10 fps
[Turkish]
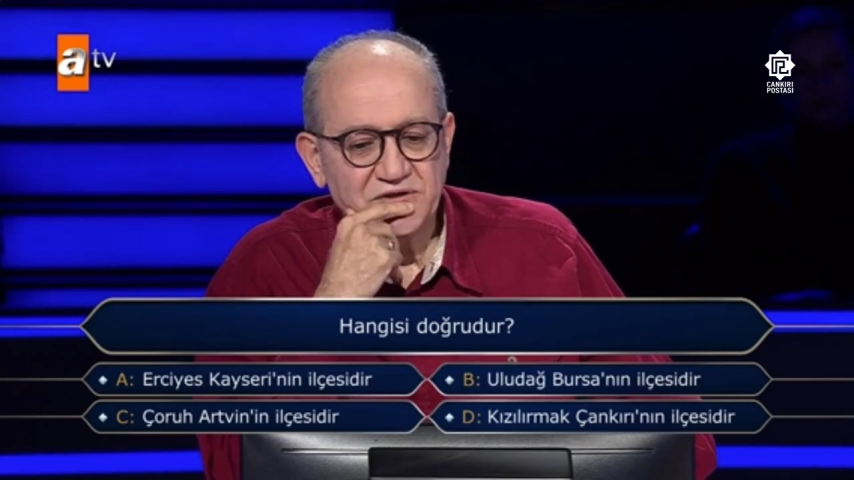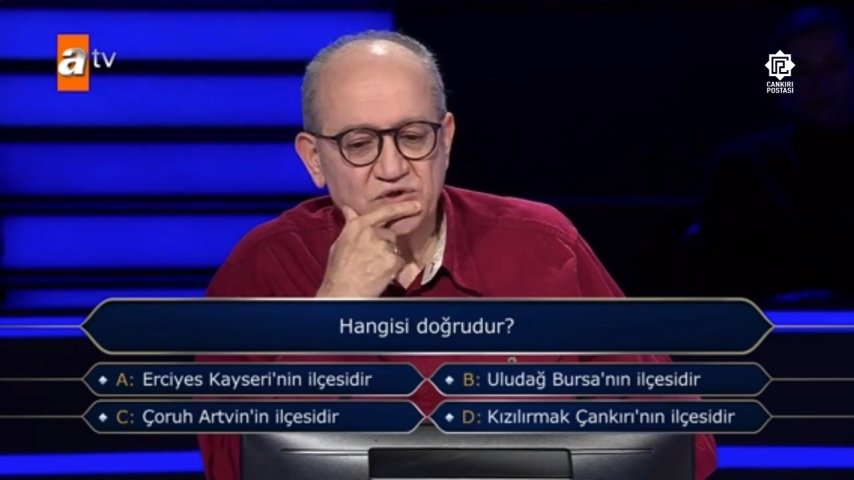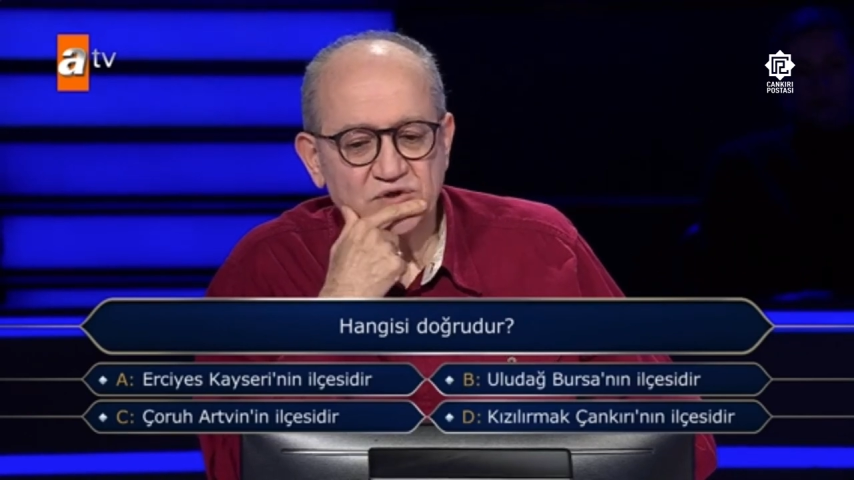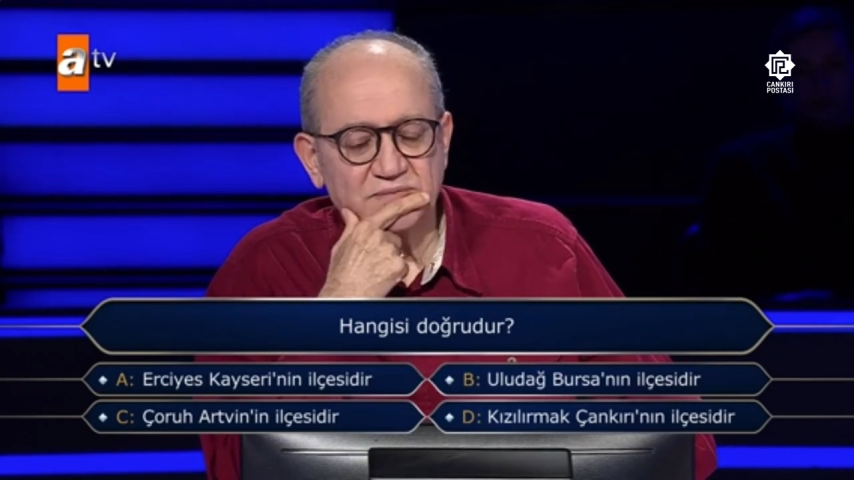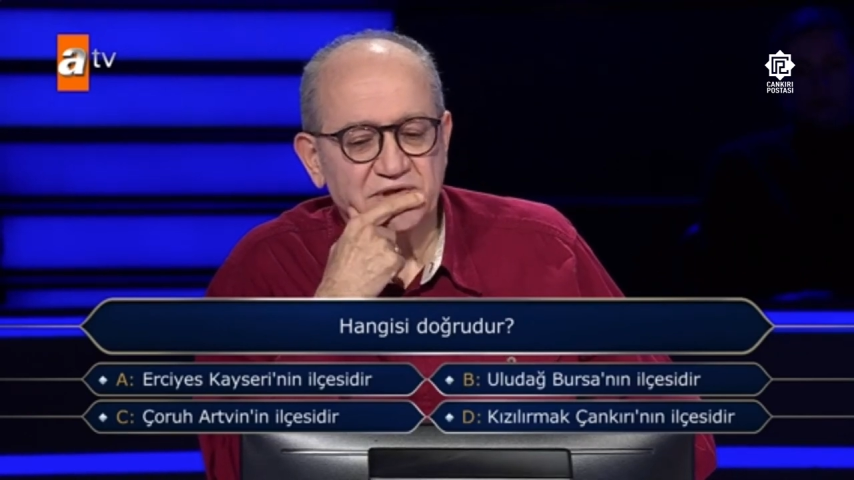
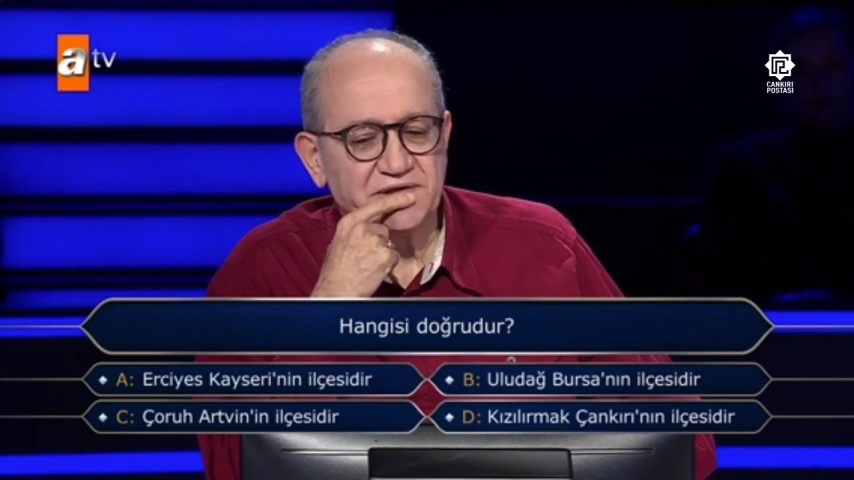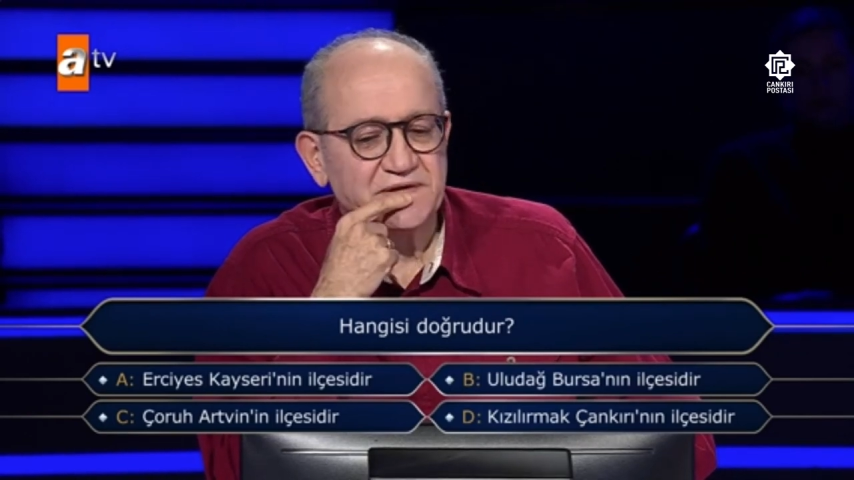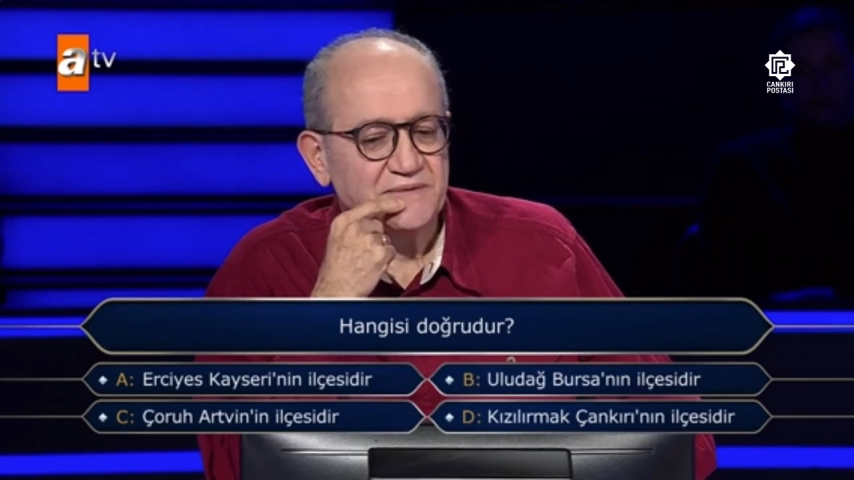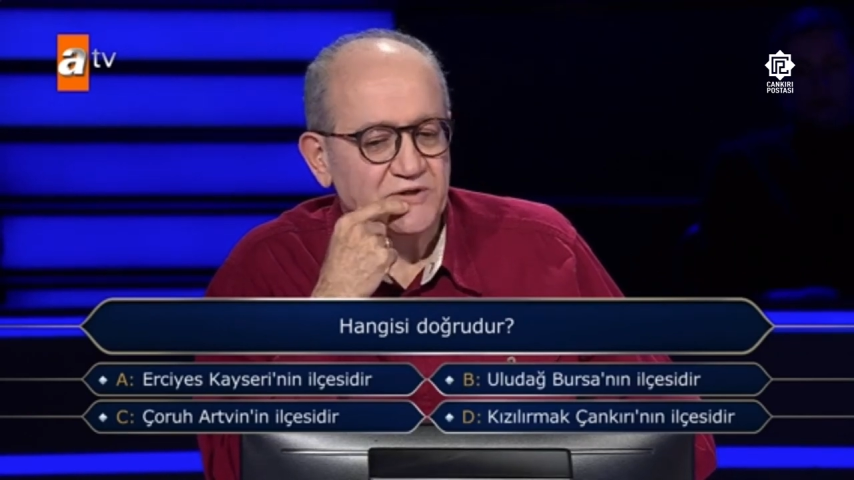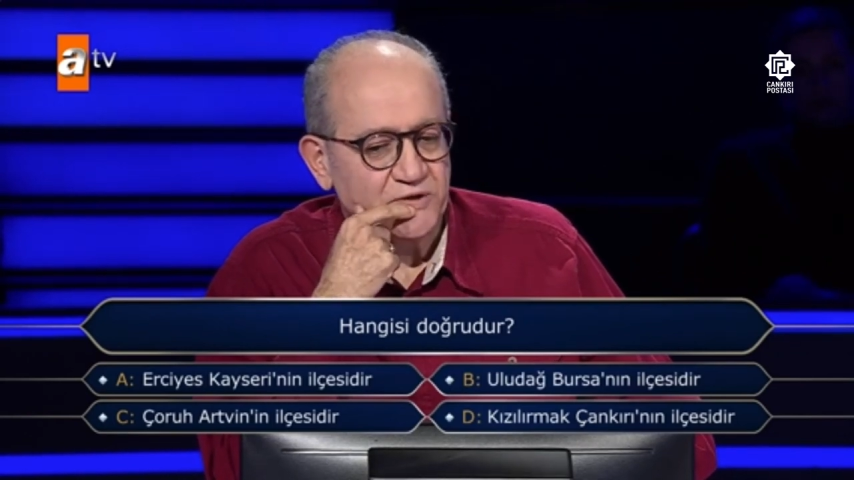ilçe
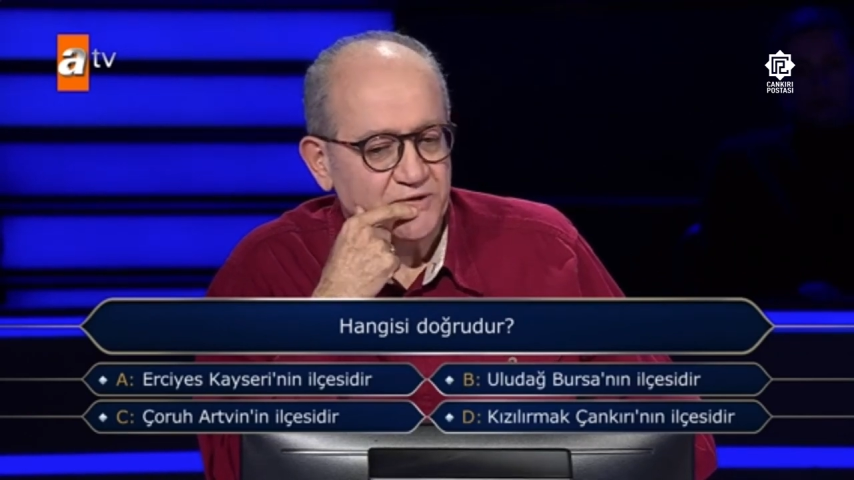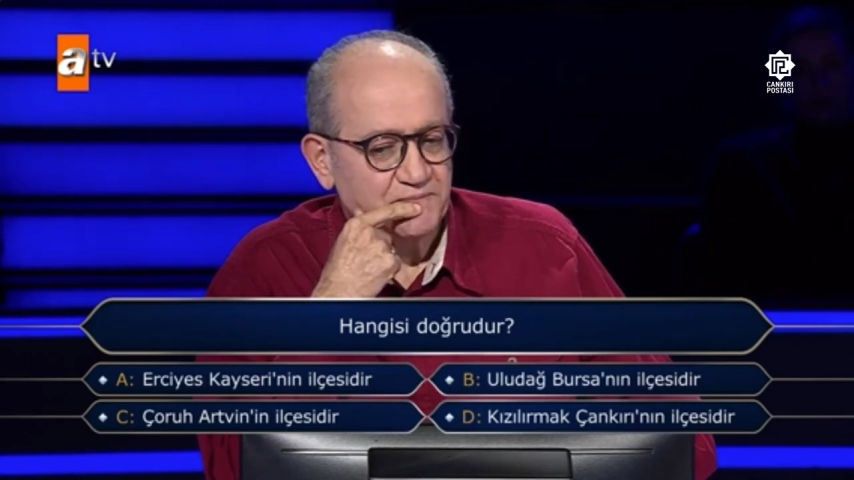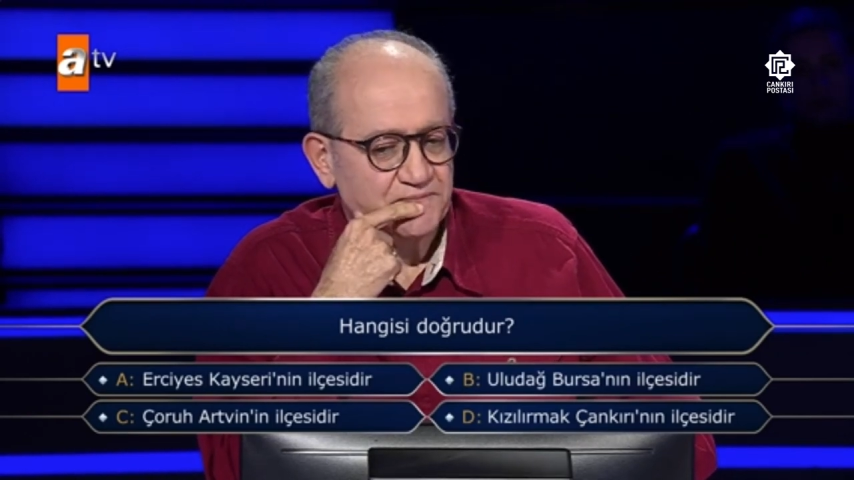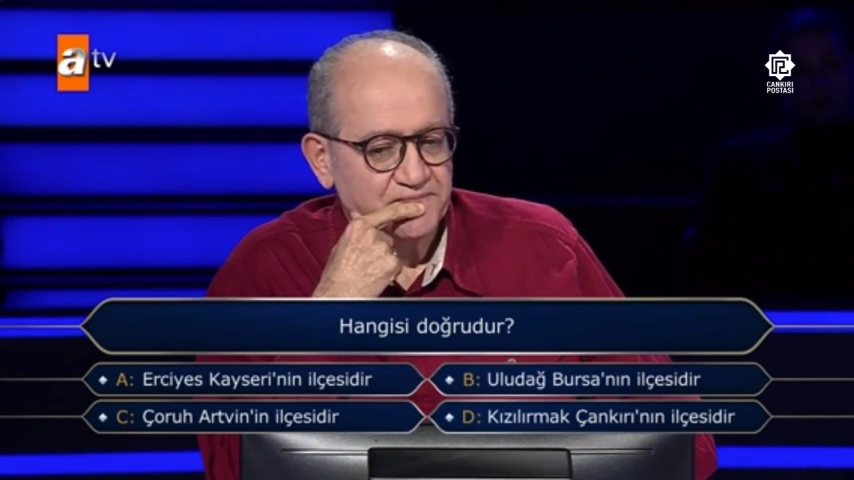olmadığını biliyorum.